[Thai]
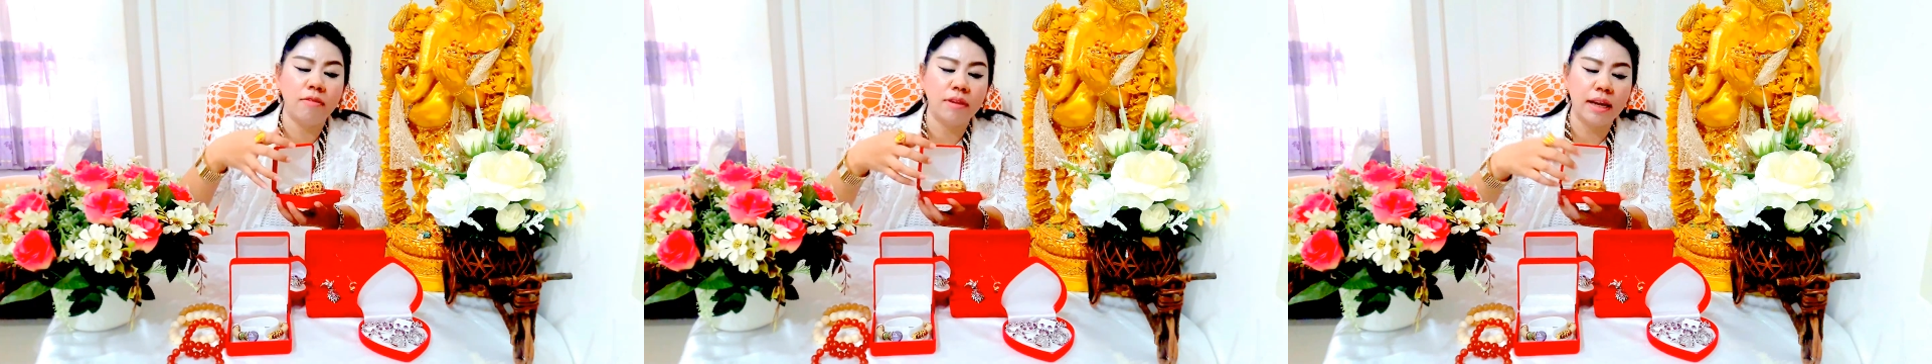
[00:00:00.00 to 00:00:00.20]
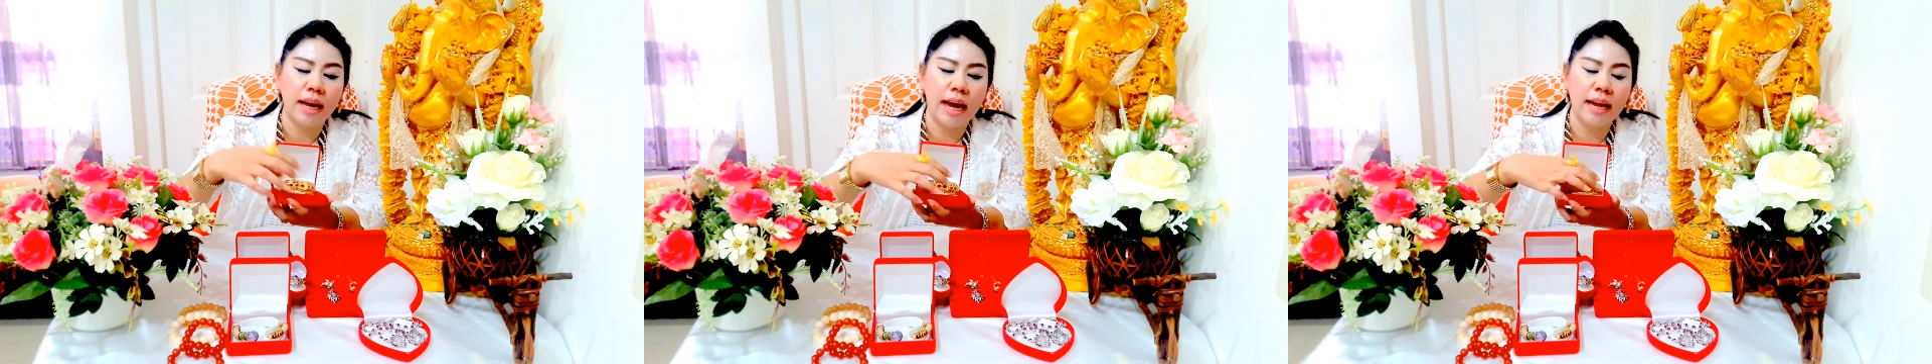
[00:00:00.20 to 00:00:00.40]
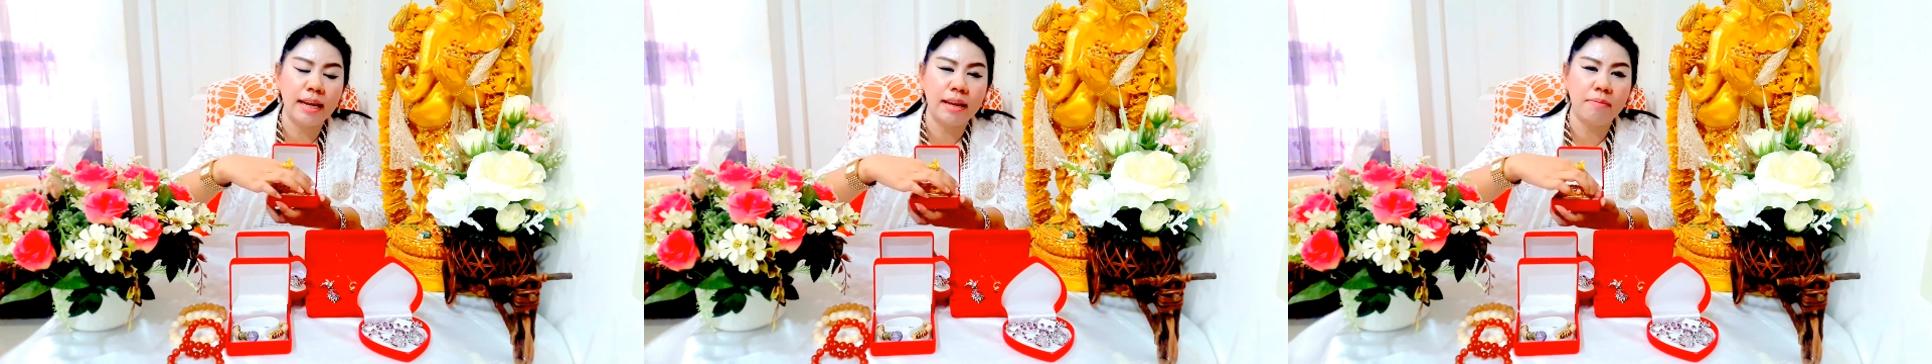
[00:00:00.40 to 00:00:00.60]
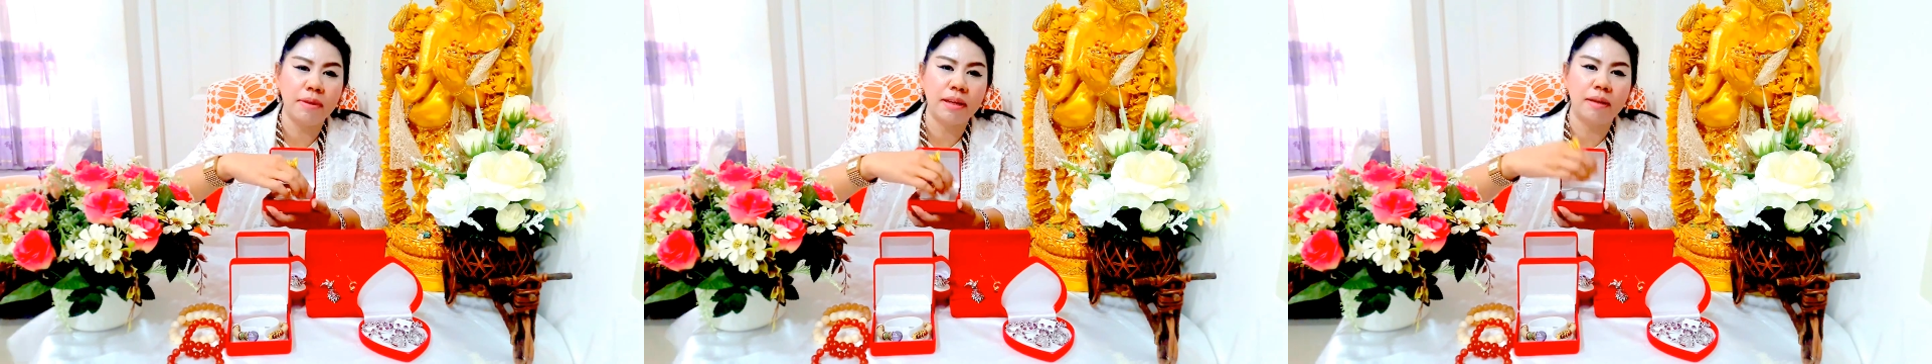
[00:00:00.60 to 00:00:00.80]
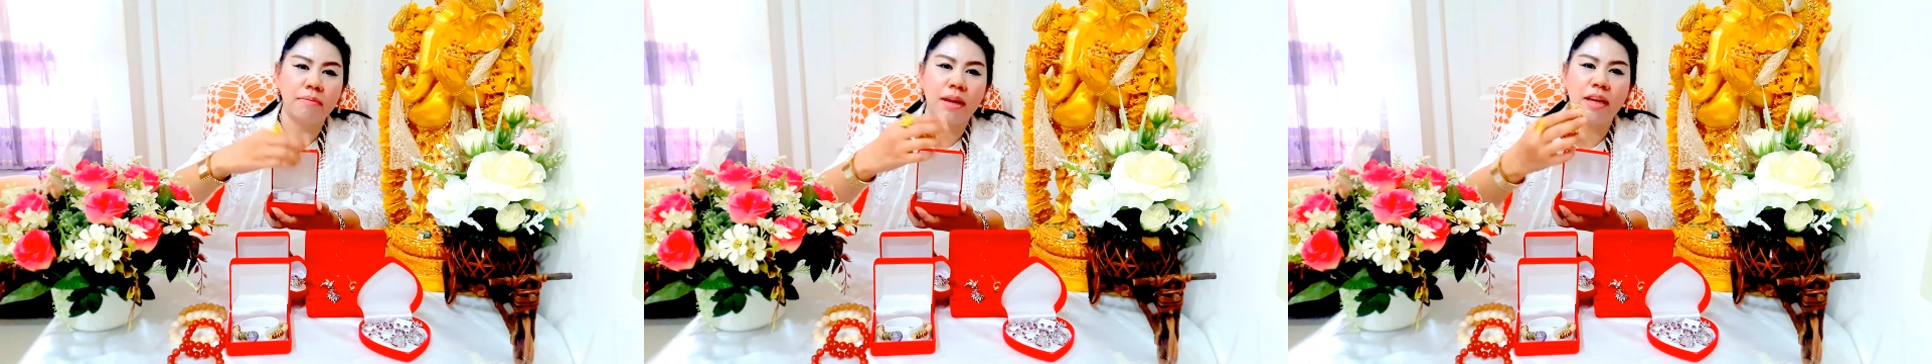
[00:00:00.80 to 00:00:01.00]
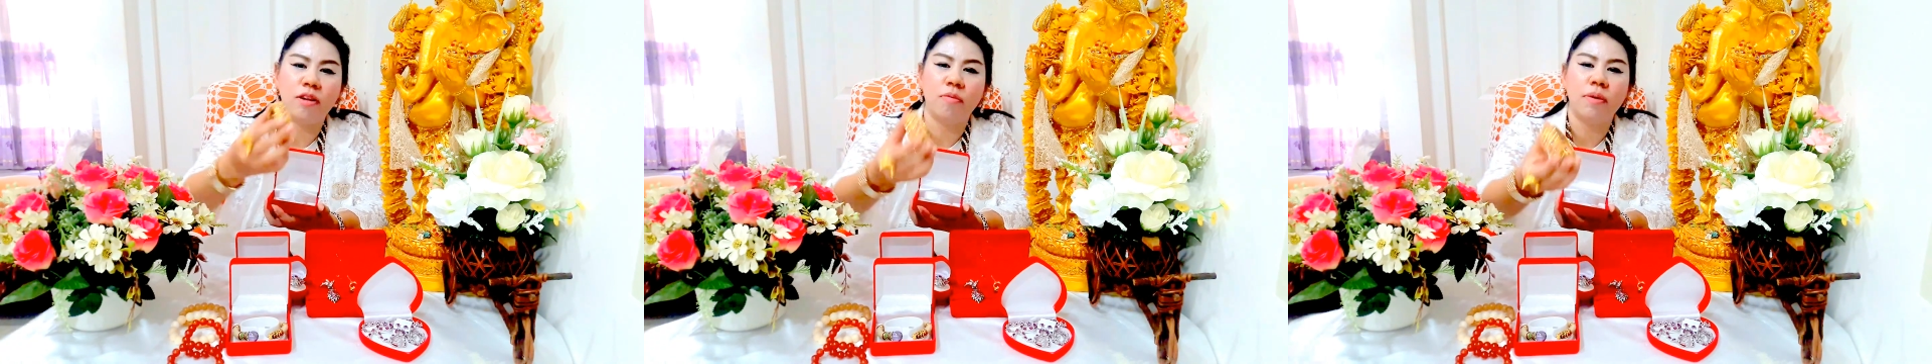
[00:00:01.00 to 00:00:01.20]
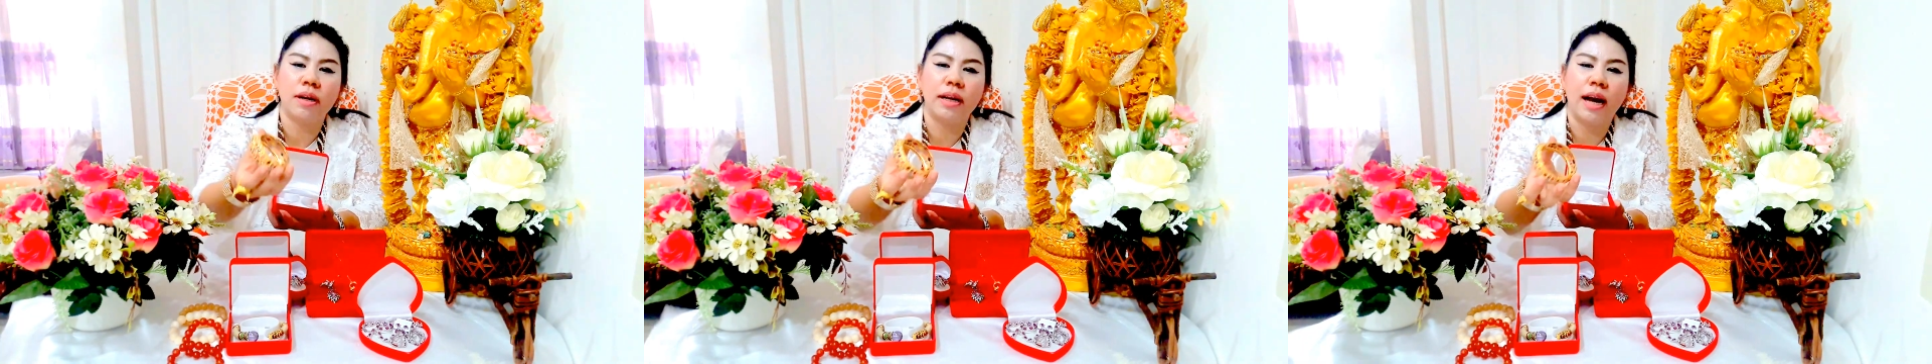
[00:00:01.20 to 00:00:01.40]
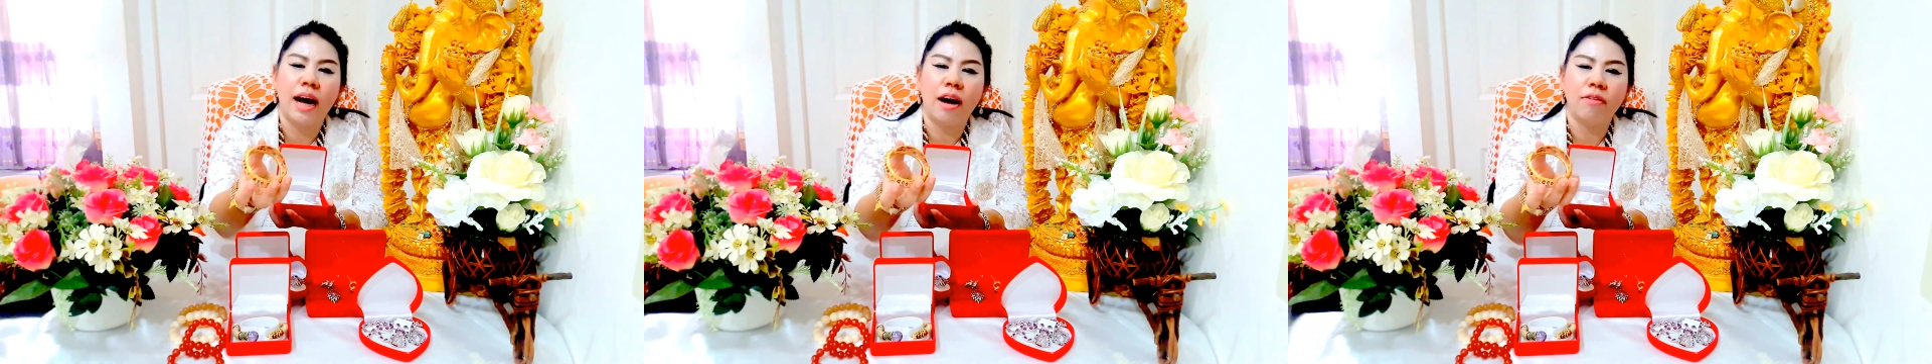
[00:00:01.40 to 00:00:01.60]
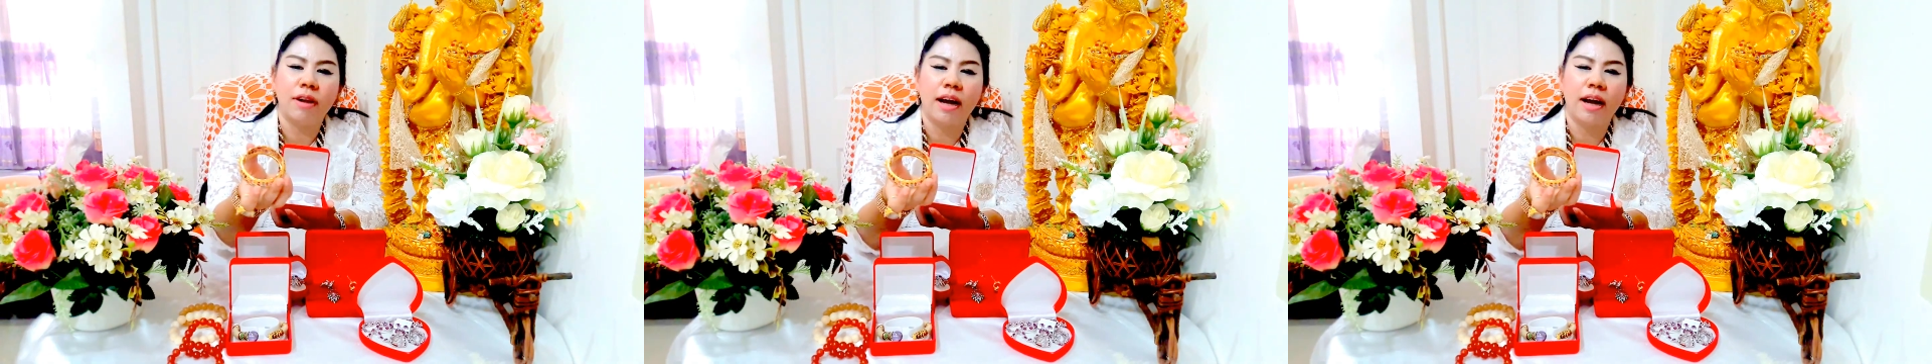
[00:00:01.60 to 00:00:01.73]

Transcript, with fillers: นะคะอันนี้เป็นกำไรนพเก้า